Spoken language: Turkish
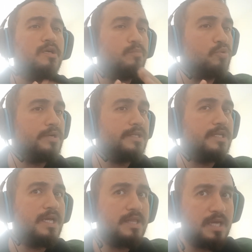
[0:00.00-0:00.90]
bu
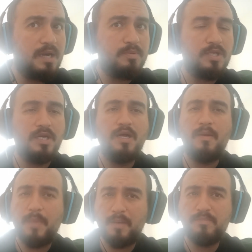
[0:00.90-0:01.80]
kadına ne yaptı?
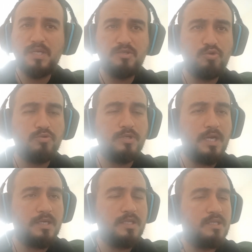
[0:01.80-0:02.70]
Ben birçok
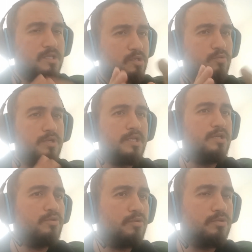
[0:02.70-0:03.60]
yerde
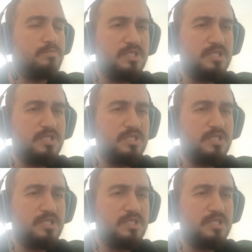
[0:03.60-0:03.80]
teorileri gördüm.